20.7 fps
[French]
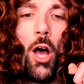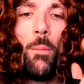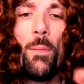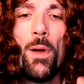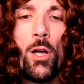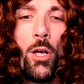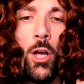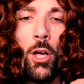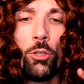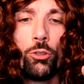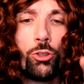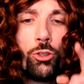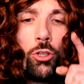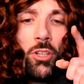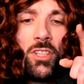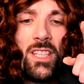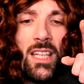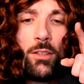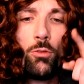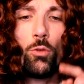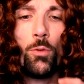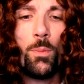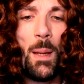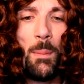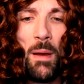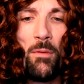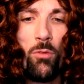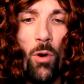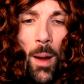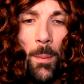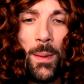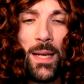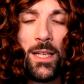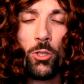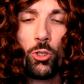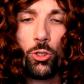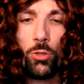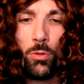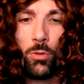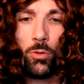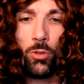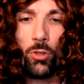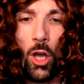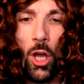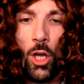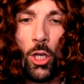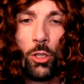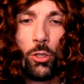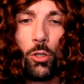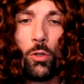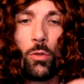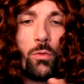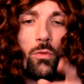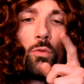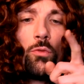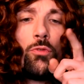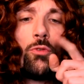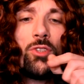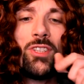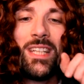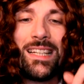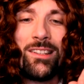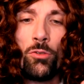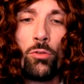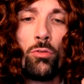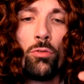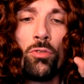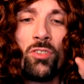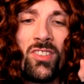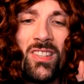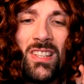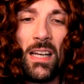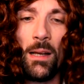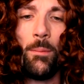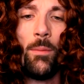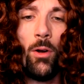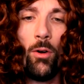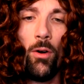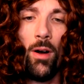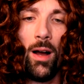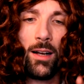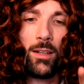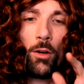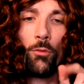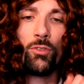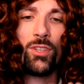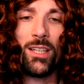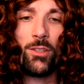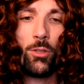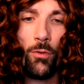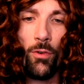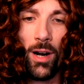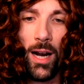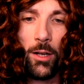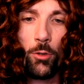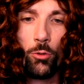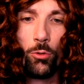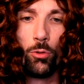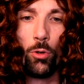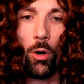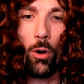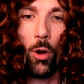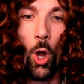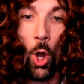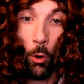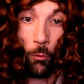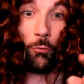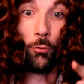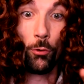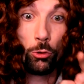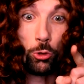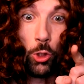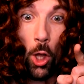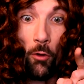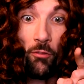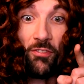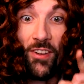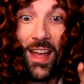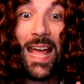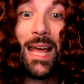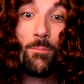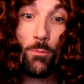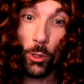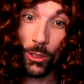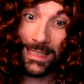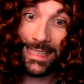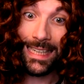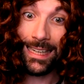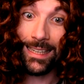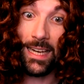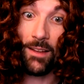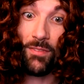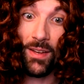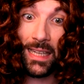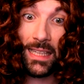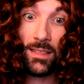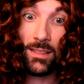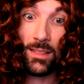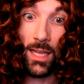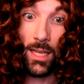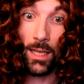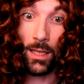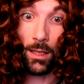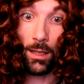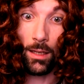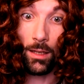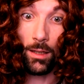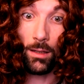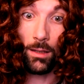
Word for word: homme, je tiens tout de même à vous rappeler une chose. Vous êtes sous serment hein, quand vous êtes devant la cour. Vous devez me dire la vérité.